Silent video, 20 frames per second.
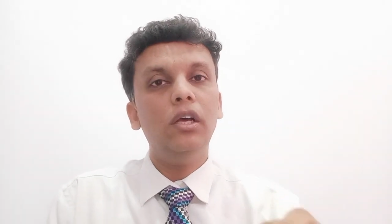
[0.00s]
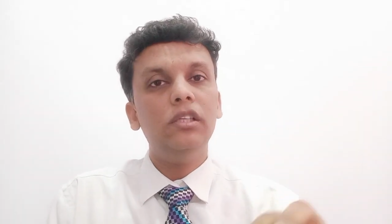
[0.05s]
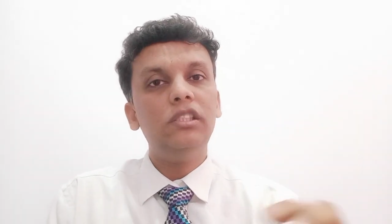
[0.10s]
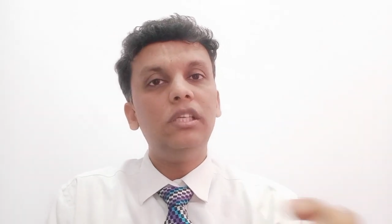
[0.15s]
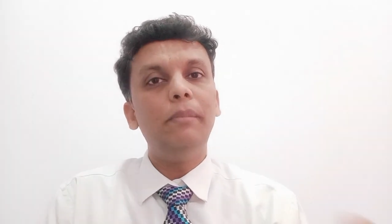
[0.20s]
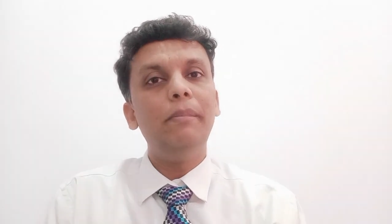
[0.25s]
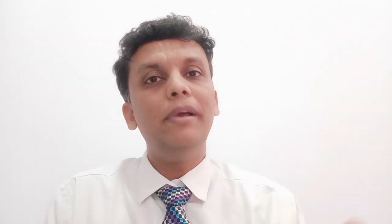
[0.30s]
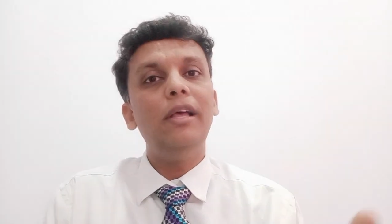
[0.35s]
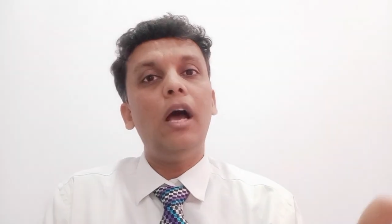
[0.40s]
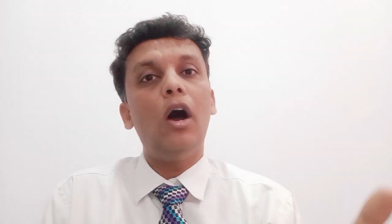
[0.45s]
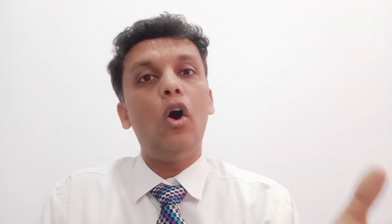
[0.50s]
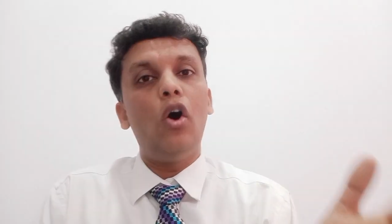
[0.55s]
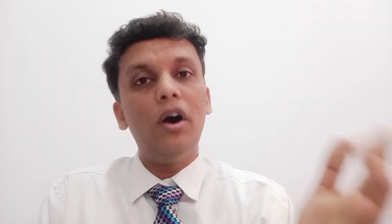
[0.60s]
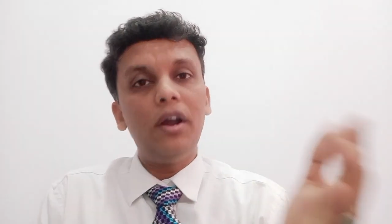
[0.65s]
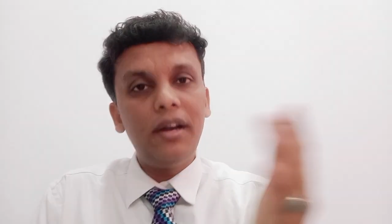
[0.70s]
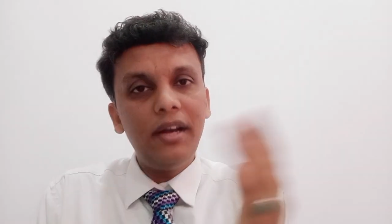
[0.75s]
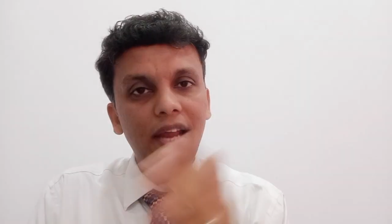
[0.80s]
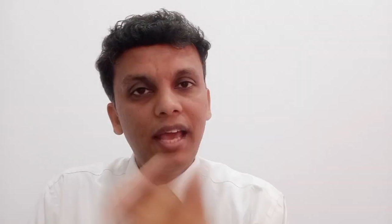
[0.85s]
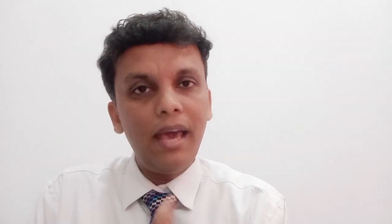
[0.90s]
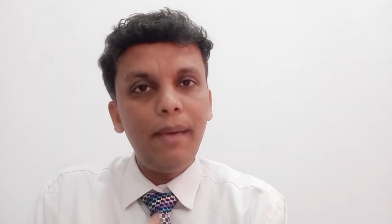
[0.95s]
जब मैं
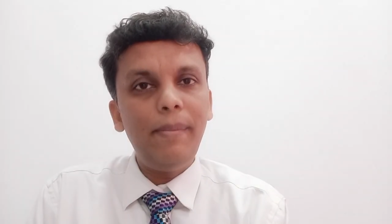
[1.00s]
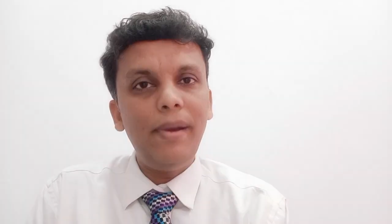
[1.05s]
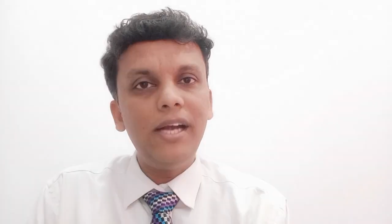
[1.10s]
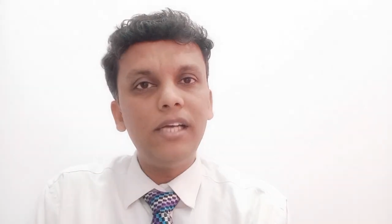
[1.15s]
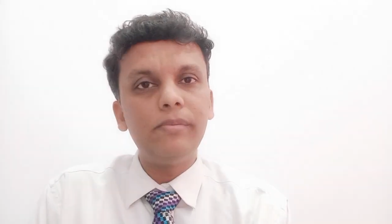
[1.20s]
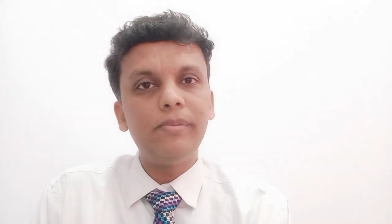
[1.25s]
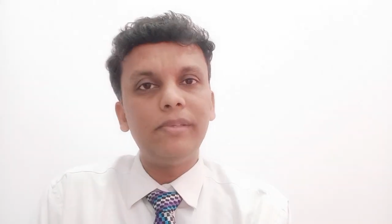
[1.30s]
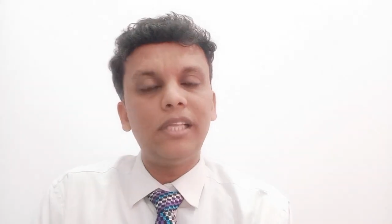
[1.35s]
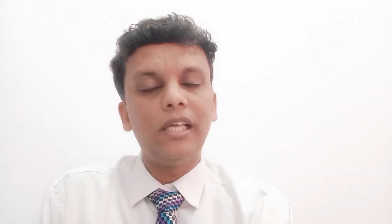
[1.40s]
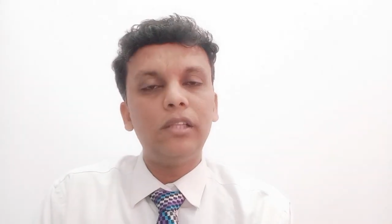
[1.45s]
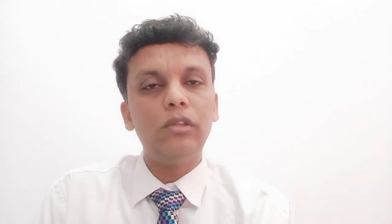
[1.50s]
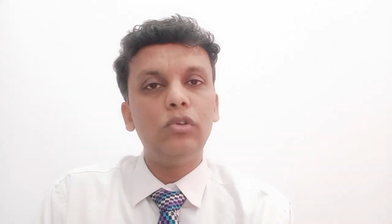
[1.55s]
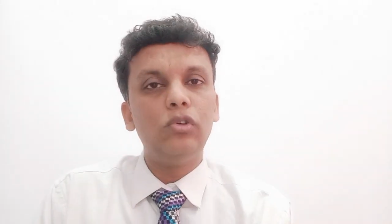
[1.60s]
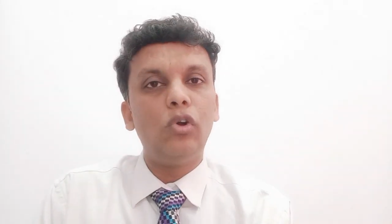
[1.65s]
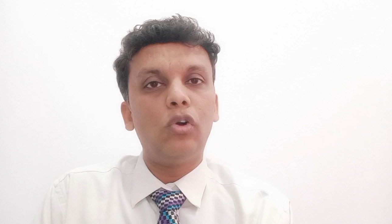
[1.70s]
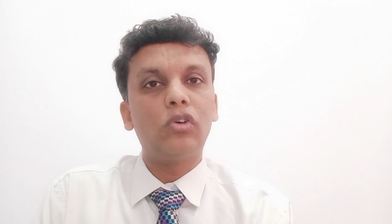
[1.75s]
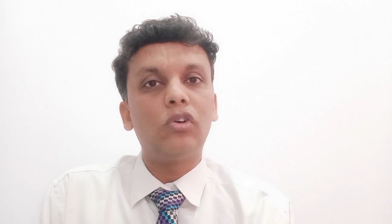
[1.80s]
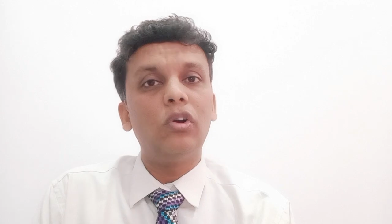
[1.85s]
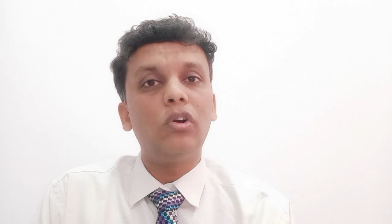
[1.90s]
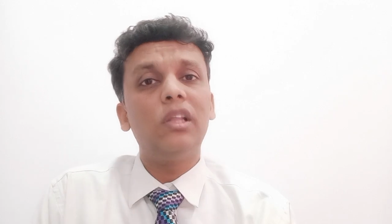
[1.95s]
और नए ब्रांड बता दूँ
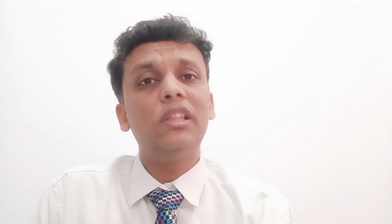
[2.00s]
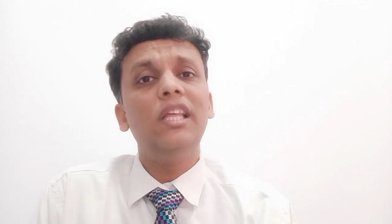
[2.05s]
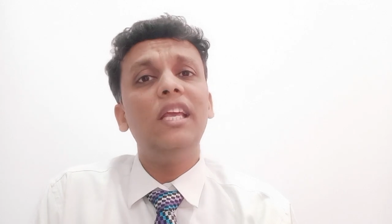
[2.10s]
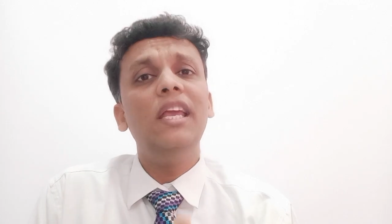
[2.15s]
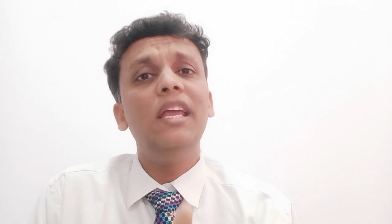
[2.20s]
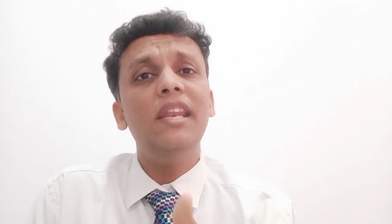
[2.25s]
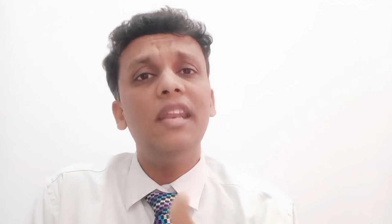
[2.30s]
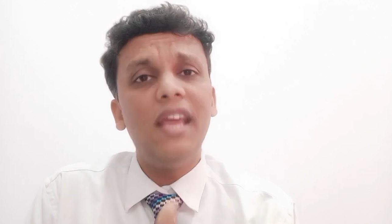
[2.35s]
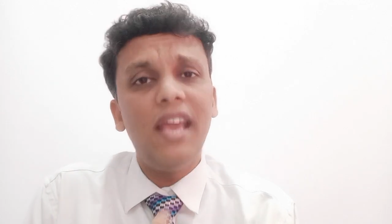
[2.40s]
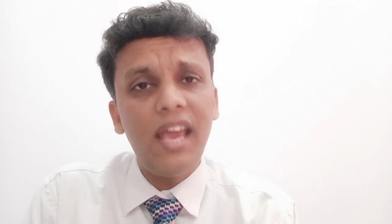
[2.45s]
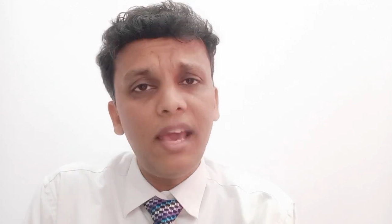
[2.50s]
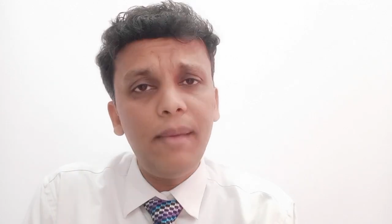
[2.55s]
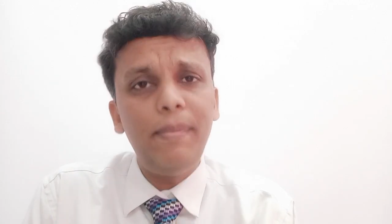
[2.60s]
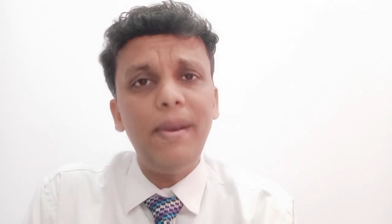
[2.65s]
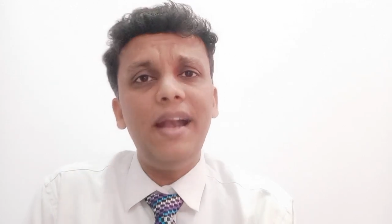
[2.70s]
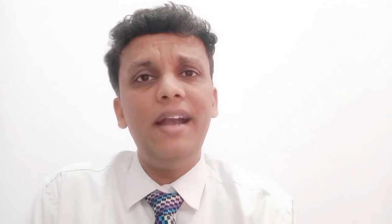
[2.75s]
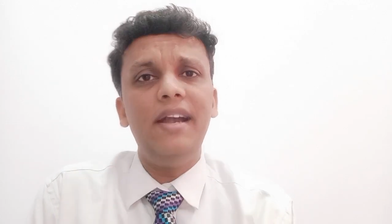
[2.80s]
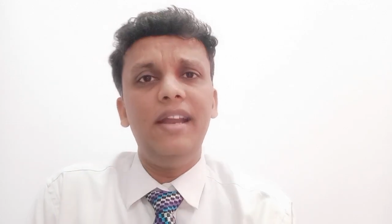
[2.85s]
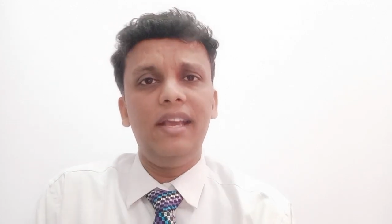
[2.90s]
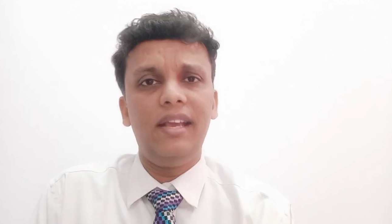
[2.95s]
डॉक्टर डॉक्टर ये नए
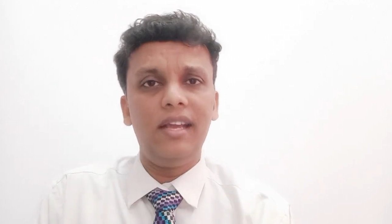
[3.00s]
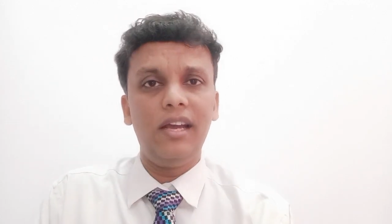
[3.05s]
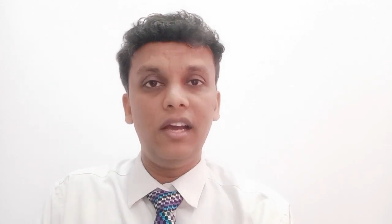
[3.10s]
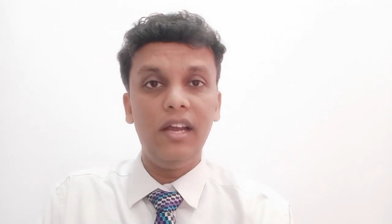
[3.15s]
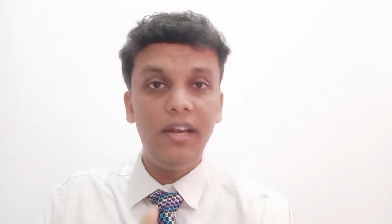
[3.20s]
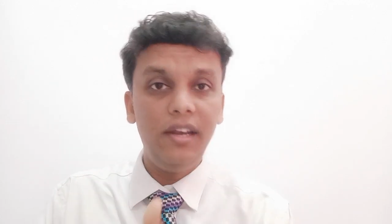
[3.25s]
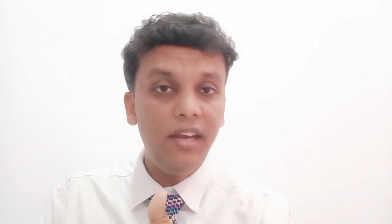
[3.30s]
ब्रांड है क्या